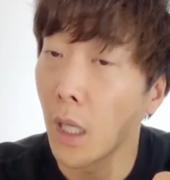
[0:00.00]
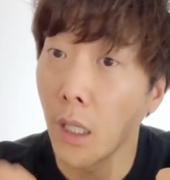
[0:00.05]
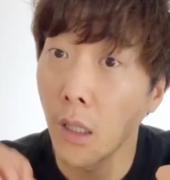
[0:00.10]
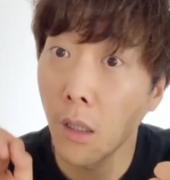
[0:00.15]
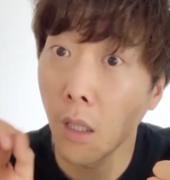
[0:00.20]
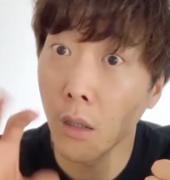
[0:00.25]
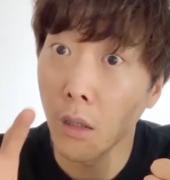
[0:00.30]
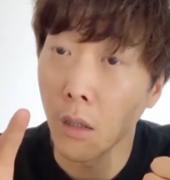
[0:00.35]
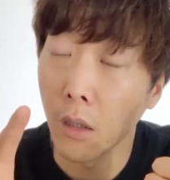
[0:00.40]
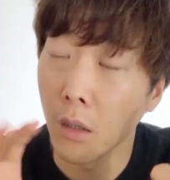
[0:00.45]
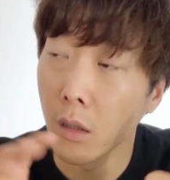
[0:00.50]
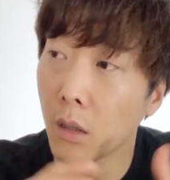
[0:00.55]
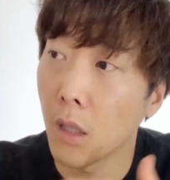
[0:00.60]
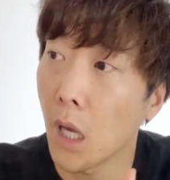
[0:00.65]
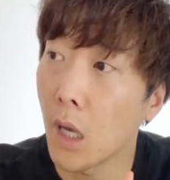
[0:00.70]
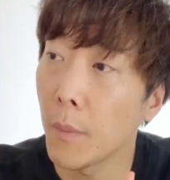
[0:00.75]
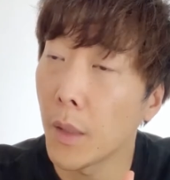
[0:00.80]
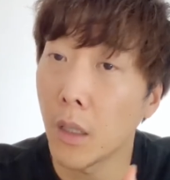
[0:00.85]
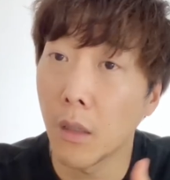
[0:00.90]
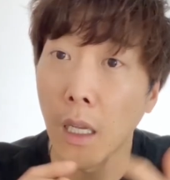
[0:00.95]
데이터들,
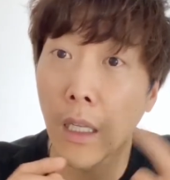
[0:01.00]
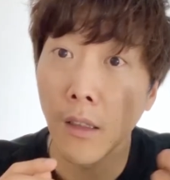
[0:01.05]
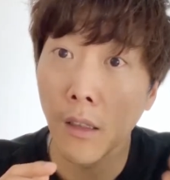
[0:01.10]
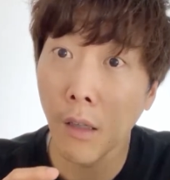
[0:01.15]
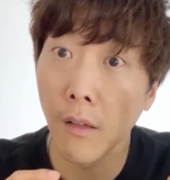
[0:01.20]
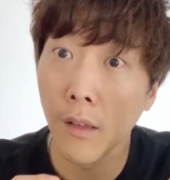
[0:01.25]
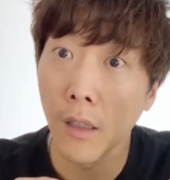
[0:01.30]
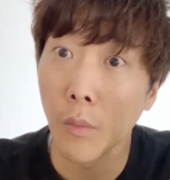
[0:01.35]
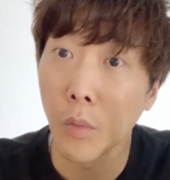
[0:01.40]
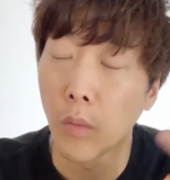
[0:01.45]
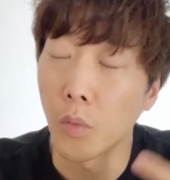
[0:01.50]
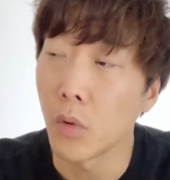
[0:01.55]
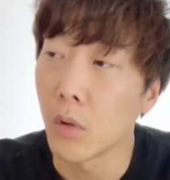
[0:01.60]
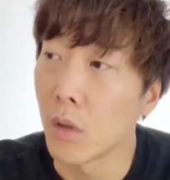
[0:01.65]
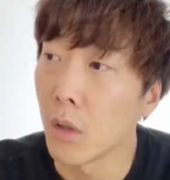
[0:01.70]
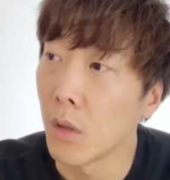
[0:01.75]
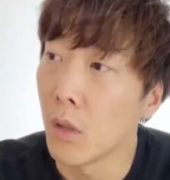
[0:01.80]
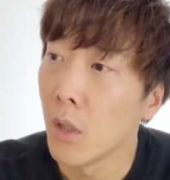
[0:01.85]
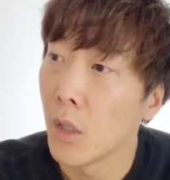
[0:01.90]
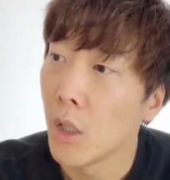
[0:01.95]
그 다음에 레이턴시
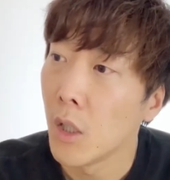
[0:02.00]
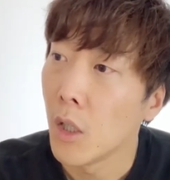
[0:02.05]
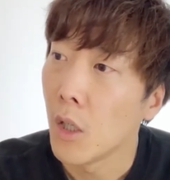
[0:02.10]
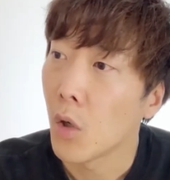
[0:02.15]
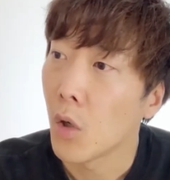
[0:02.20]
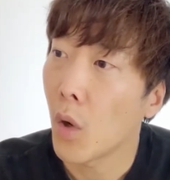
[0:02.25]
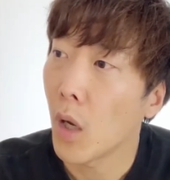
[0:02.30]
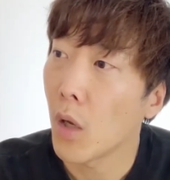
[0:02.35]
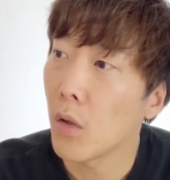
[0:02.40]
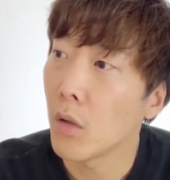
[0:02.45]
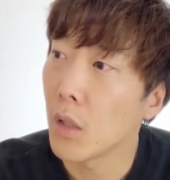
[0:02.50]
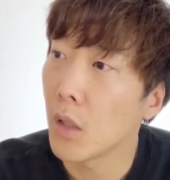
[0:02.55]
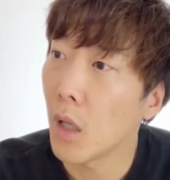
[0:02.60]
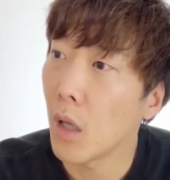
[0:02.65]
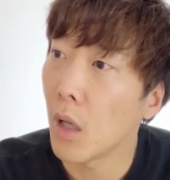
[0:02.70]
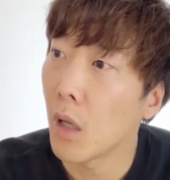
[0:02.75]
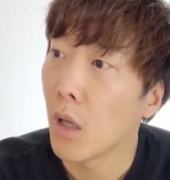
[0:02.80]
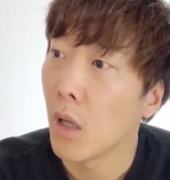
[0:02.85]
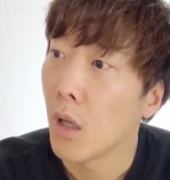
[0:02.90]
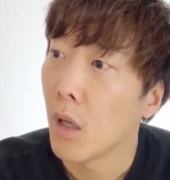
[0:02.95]
부분들 과연
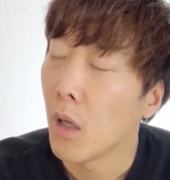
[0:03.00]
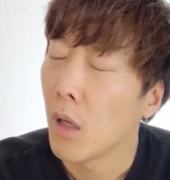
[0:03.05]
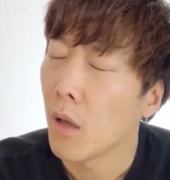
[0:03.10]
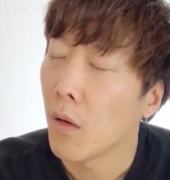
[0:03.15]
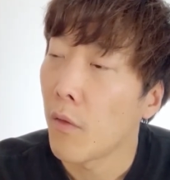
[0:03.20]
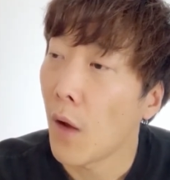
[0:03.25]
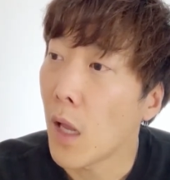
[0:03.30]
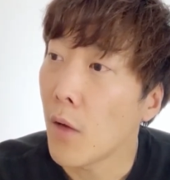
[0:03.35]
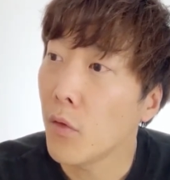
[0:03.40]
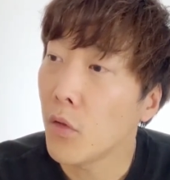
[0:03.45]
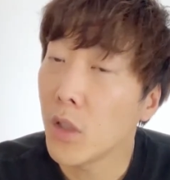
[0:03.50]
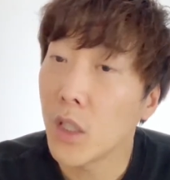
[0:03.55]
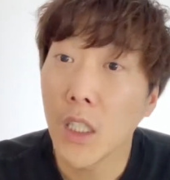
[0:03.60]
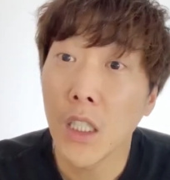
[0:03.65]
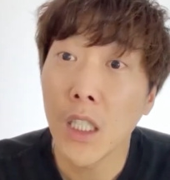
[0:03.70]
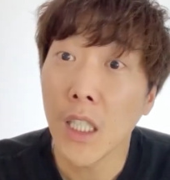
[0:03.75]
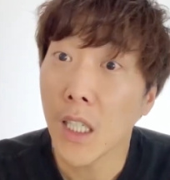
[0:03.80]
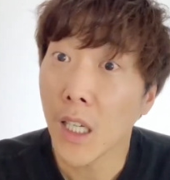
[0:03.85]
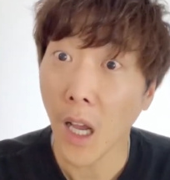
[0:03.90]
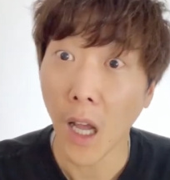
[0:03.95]
이게
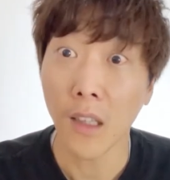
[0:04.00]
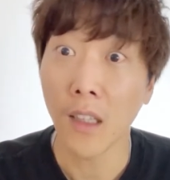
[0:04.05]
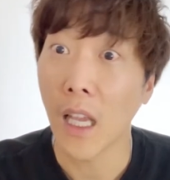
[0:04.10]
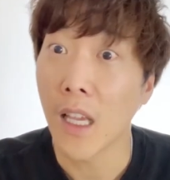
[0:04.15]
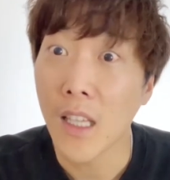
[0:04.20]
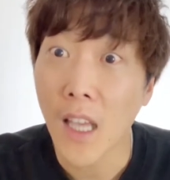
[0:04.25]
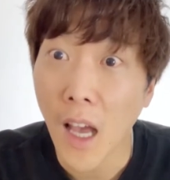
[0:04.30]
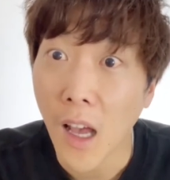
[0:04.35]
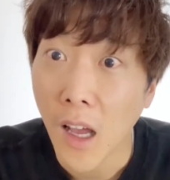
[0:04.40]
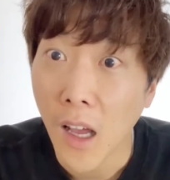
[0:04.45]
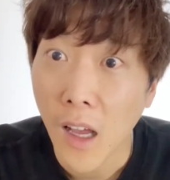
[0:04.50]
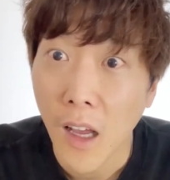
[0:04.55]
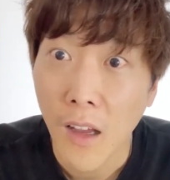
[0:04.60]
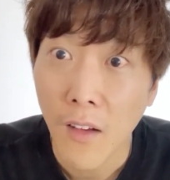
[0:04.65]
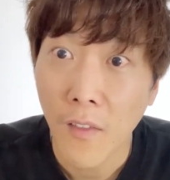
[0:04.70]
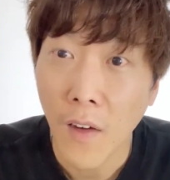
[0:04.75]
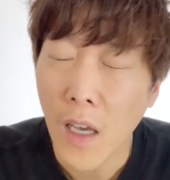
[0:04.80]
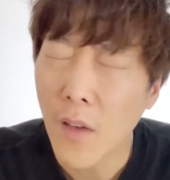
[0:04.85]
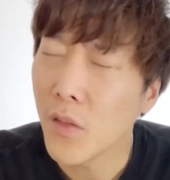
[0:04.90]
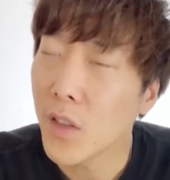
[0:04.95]
5G니까
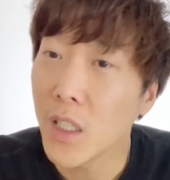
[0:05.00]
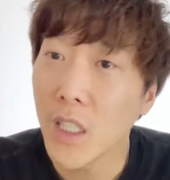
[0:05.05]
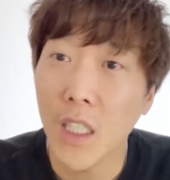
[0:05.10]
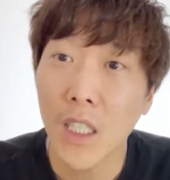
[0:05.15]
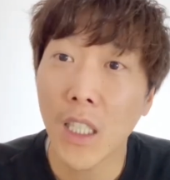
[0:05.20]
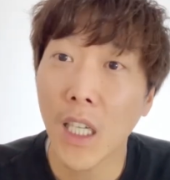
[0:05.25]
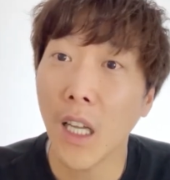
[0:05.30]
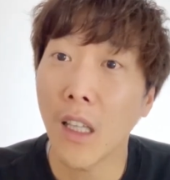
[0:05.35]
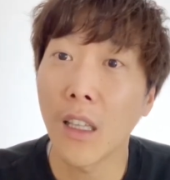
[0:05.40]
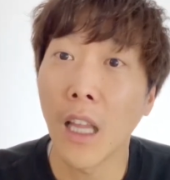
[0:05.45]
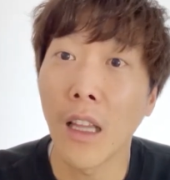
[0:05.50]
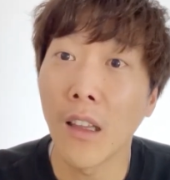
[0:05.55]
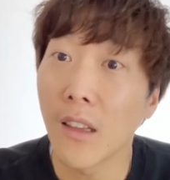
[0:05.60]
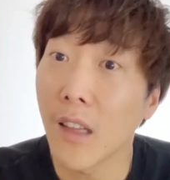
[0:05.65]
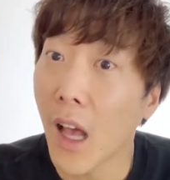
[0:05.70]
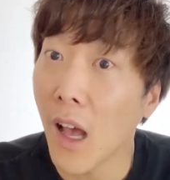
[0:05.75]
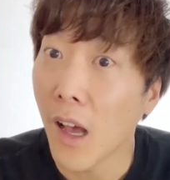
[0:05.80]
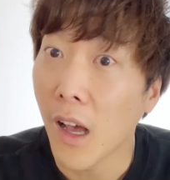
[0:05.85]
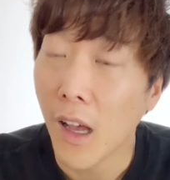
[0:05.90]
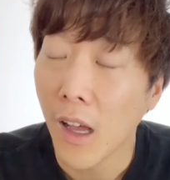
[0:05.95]
되냐, 5G니까
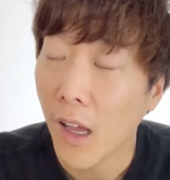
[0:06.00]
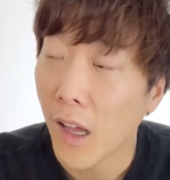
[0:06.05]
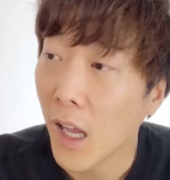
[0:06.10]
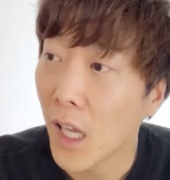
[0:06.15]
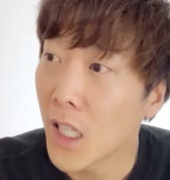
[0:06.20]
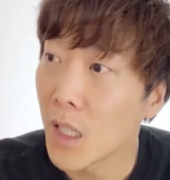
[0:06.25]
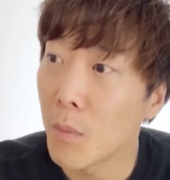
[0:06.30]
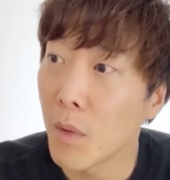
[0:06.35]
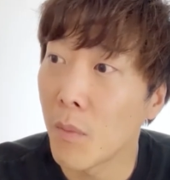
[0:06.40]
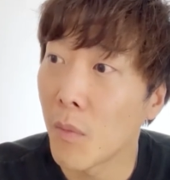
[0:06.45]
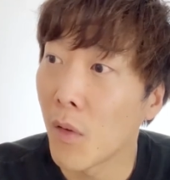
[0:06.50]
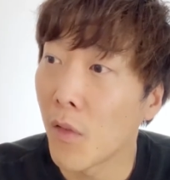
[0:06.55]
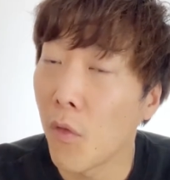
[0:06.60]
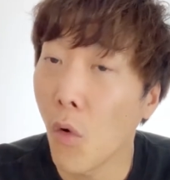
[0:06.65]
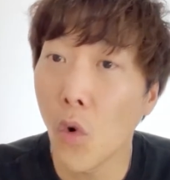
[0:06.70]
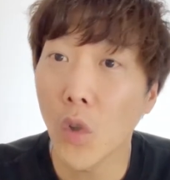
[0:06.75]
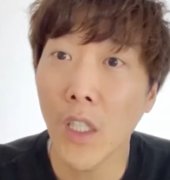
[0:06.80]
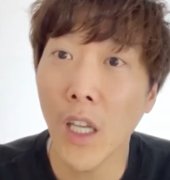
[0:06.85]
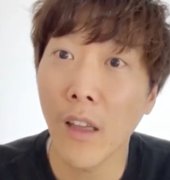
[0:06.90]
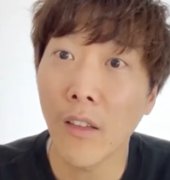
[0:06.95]
된다 아니면
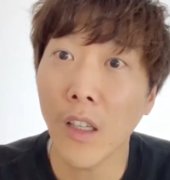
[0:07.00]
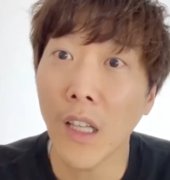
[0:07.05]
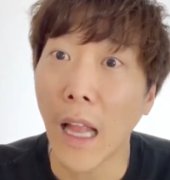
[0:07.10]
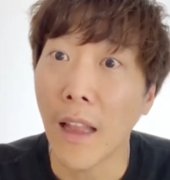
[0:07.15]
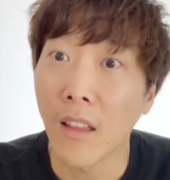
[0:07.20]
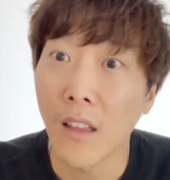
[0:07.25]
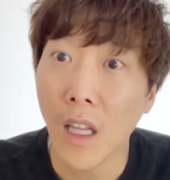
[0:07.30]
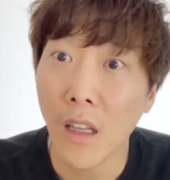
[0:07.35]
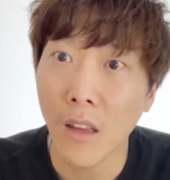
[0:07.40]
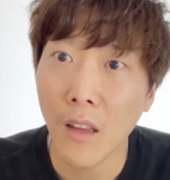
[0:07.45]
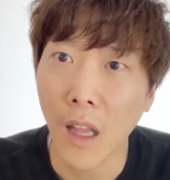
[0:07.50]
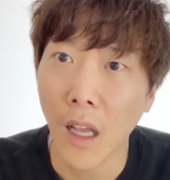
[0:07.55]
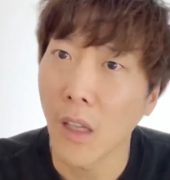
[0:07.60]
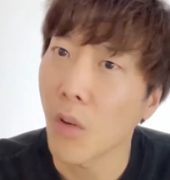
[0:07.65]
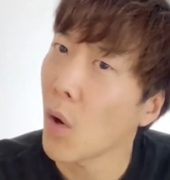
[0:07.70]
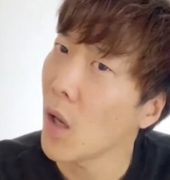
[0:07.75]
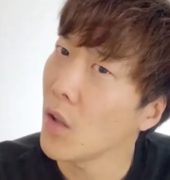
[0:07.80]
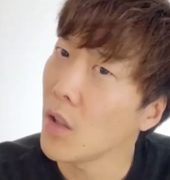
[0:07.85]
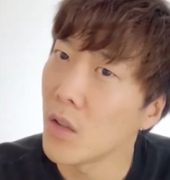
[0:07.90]
뭐 4G에선 안 됐다.